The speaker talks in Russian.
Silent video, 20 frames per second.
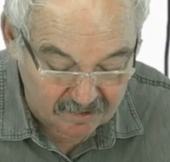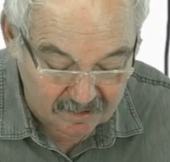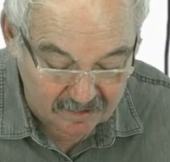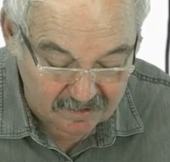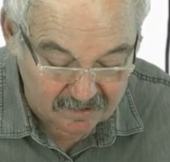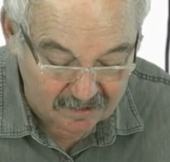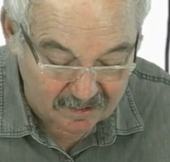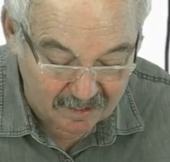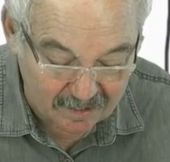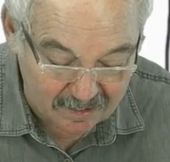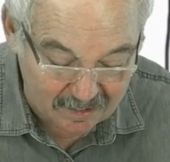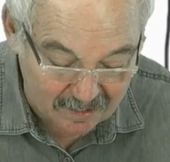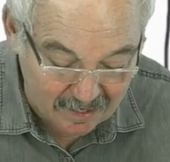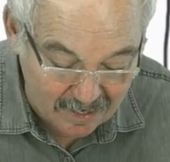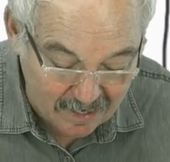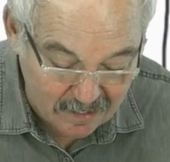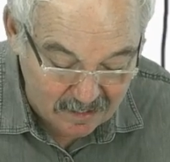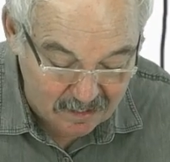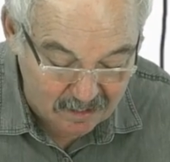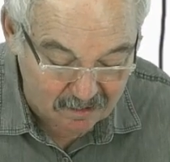
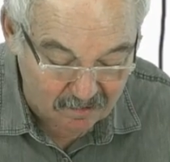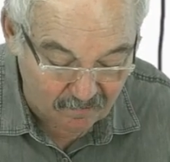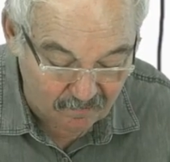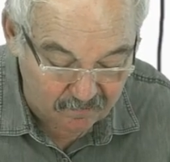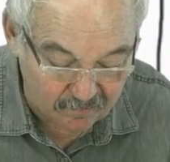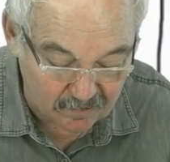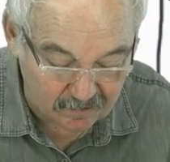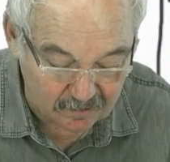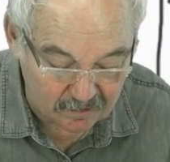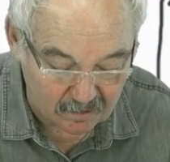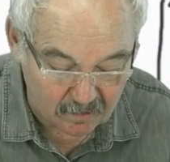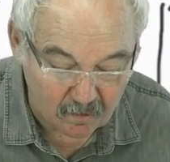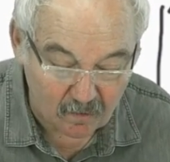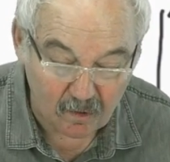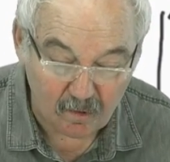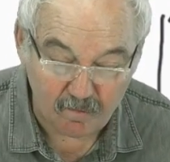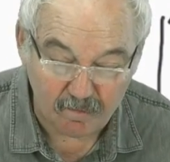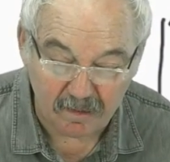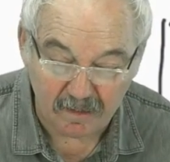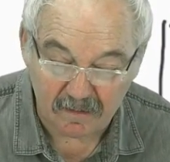состоянии в
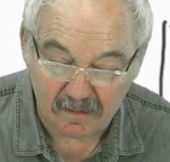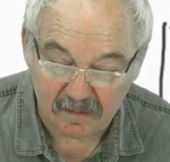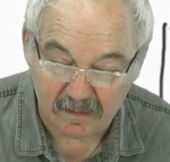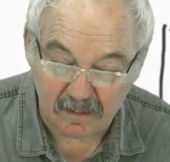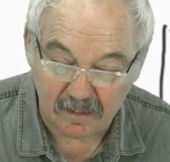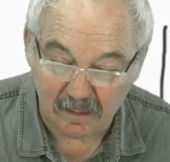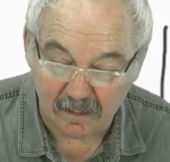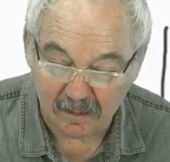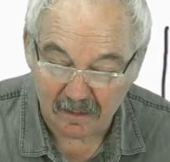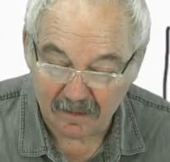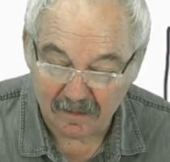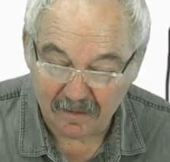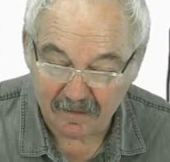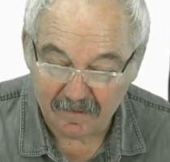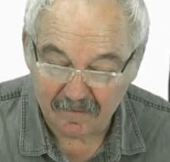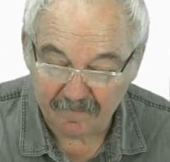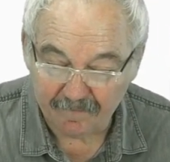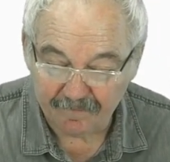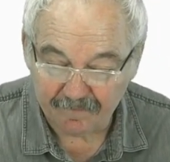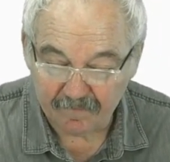области
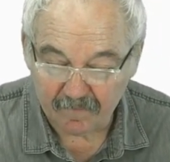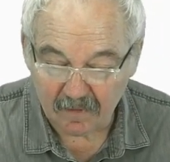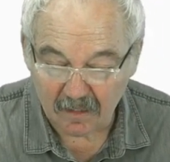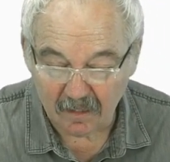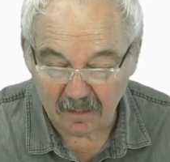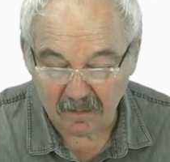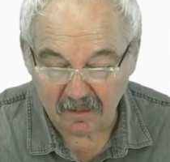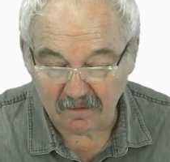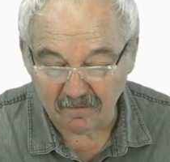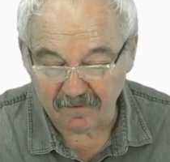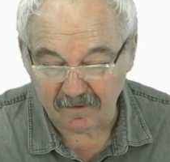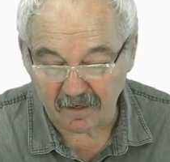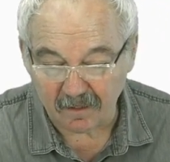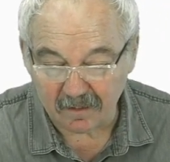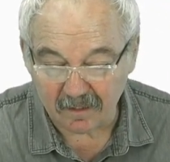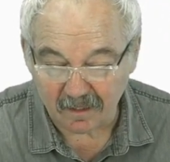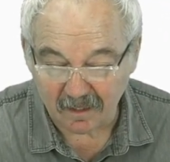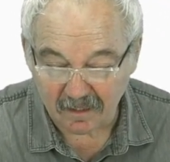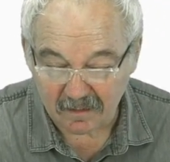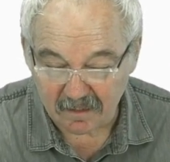э,
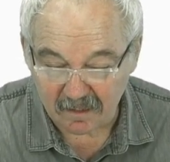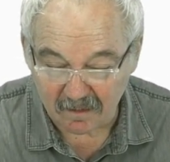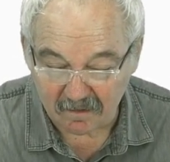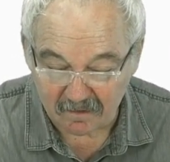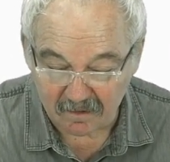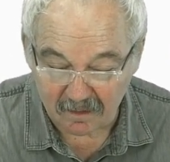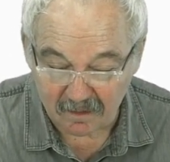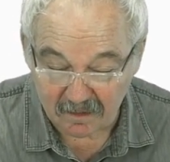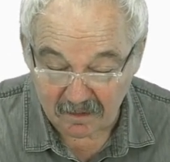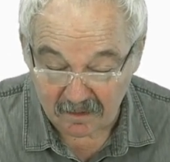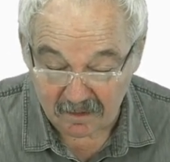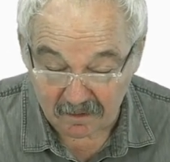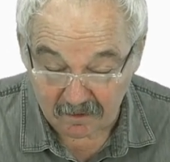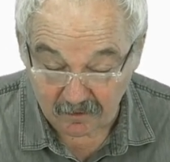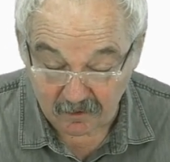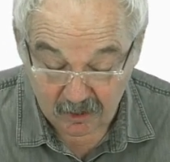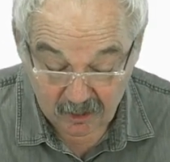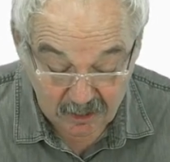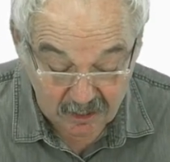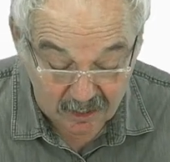инфракрасного
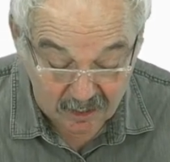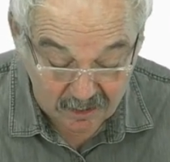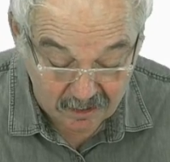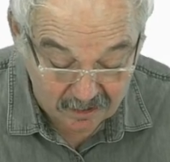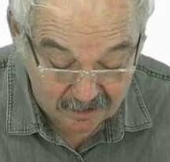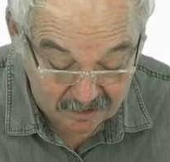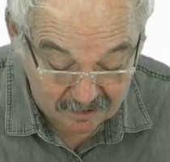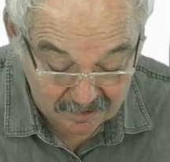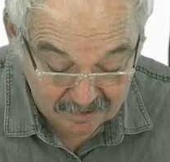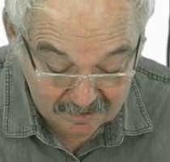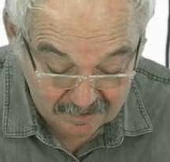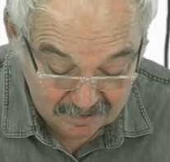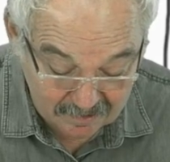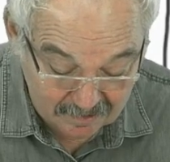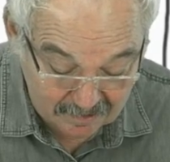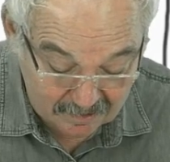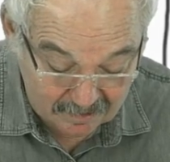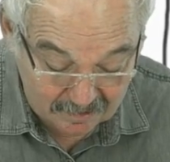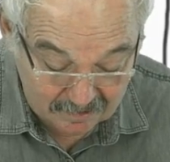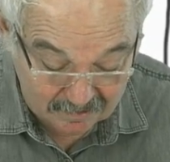излучения.
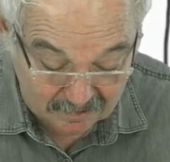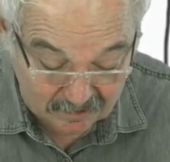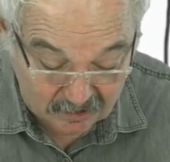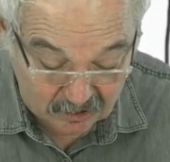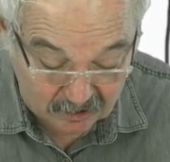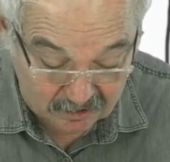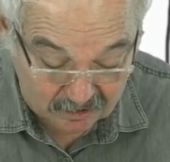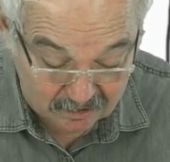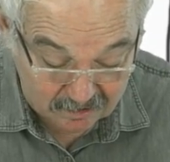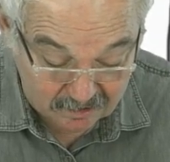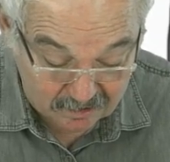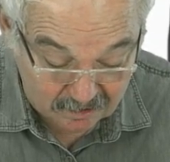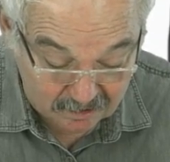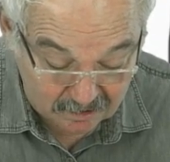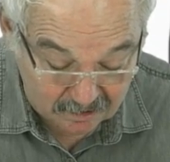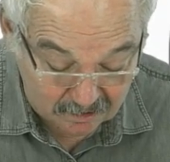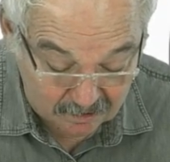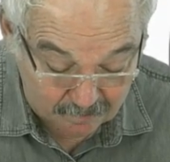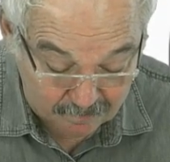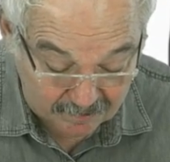Значит,
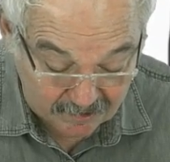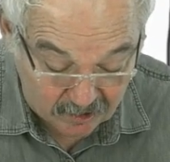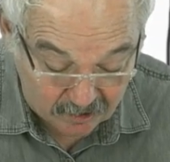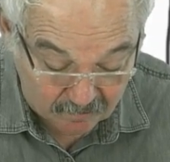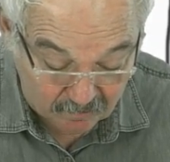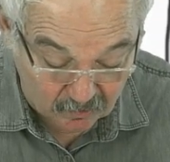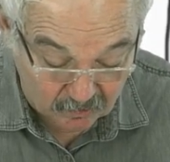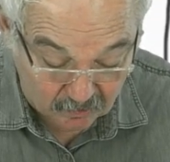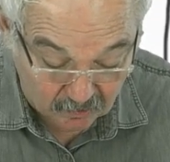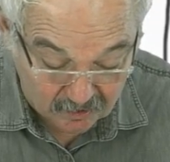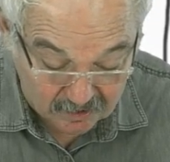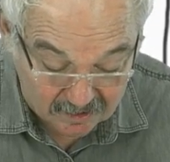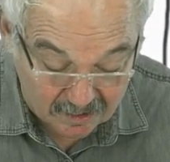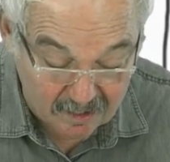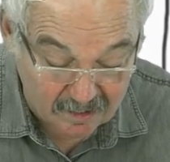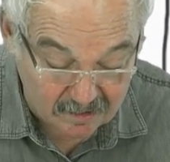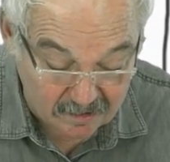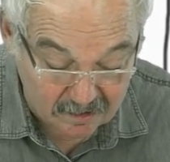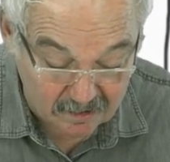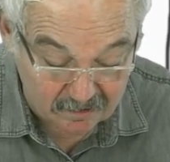э, почему тут
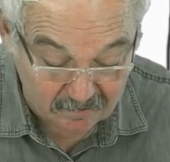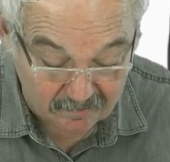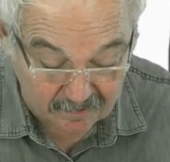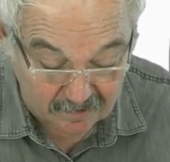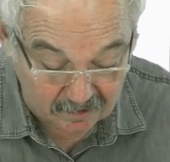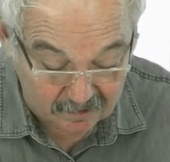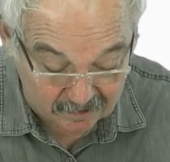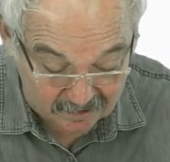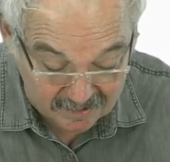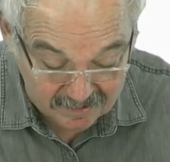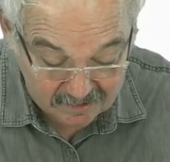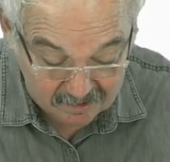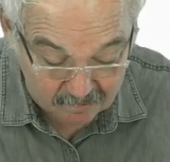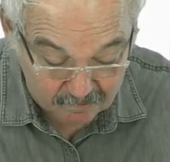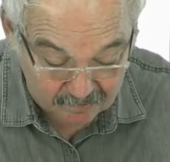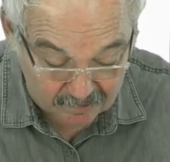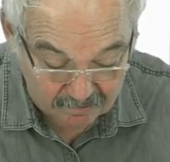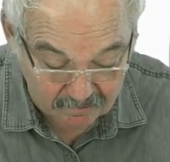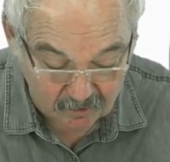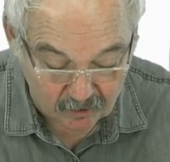сказано инфракрасное?
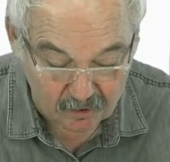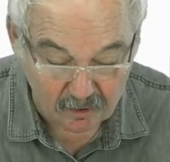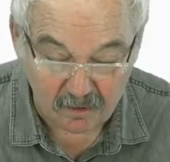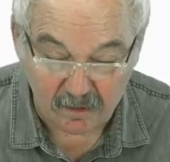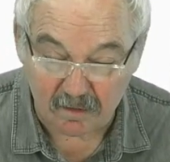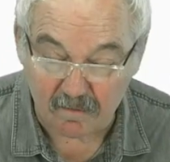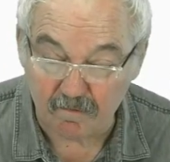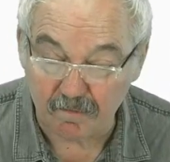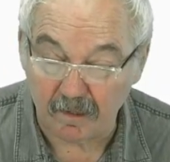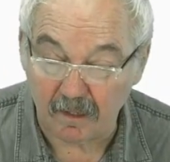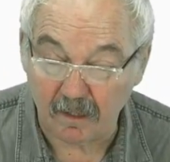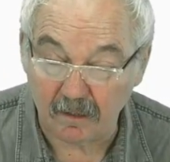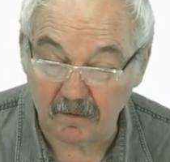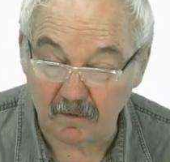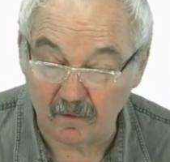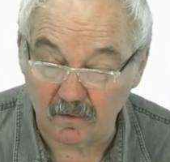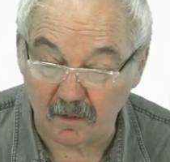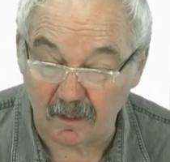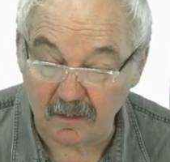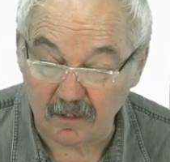Потому что
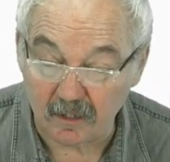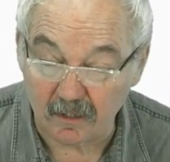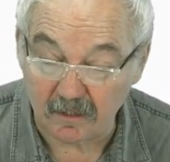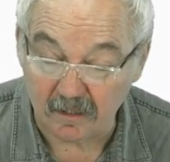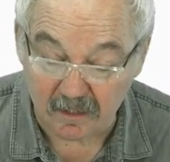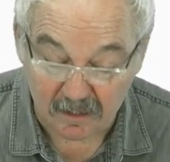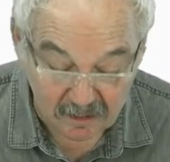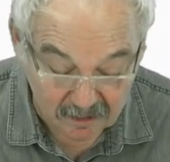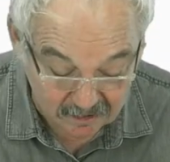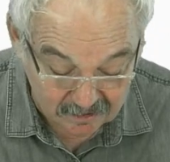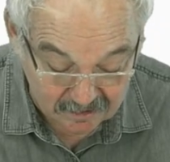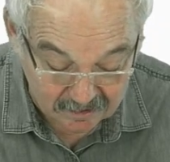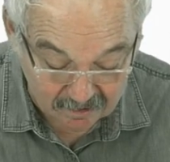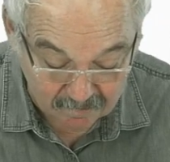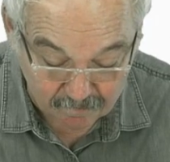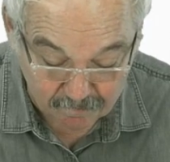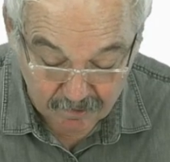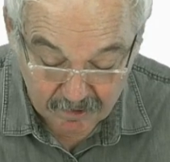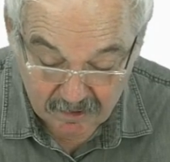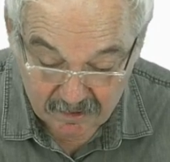температура
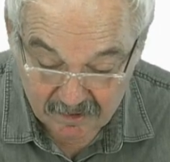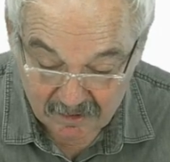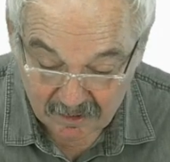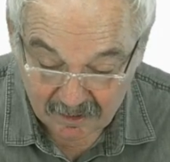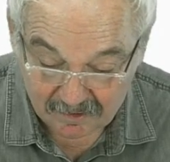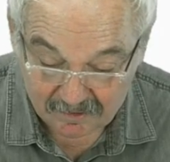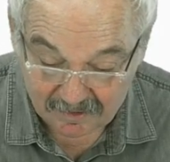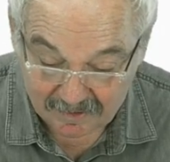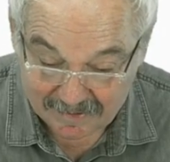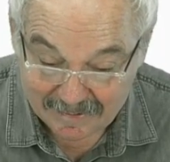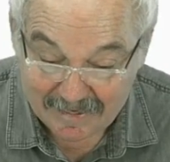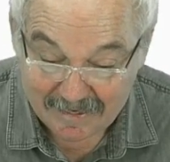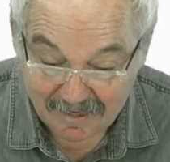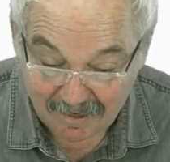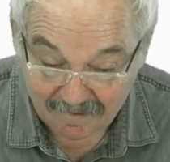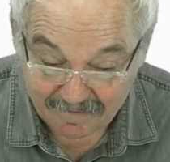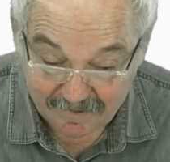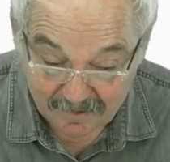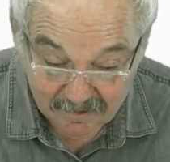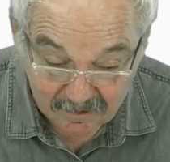450
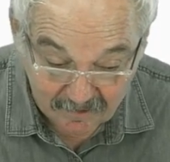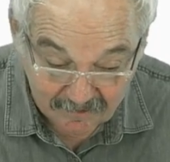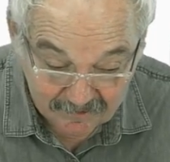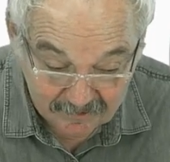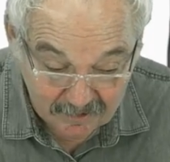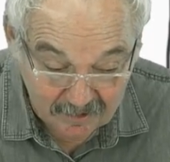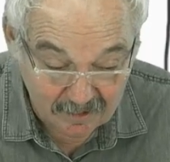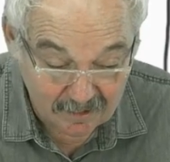кельвинов,